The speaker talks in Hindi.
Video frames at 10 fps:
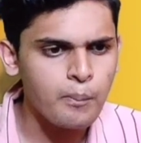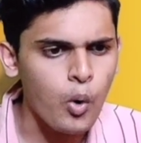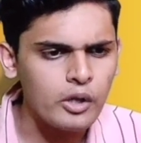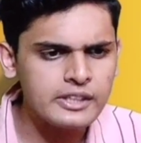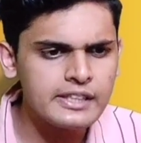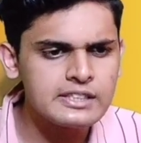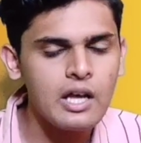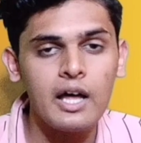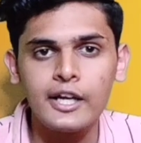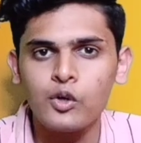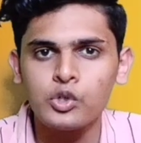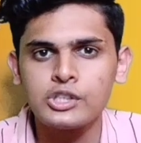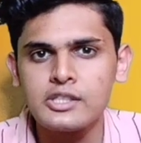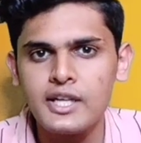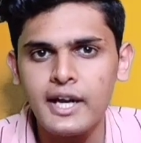बहुत ही सारे
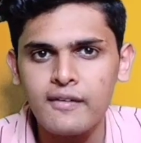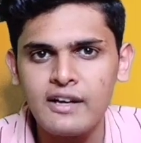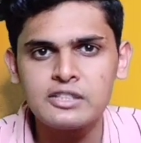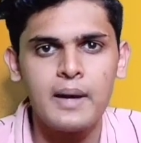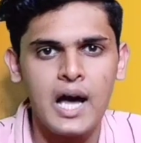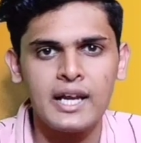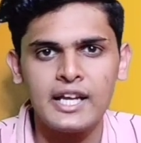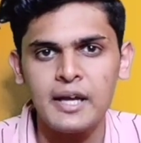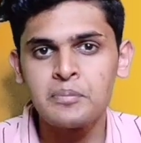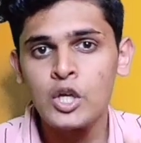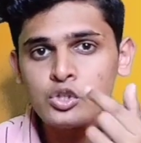क्वेश्चन जी एडवांस में आ रहे हैं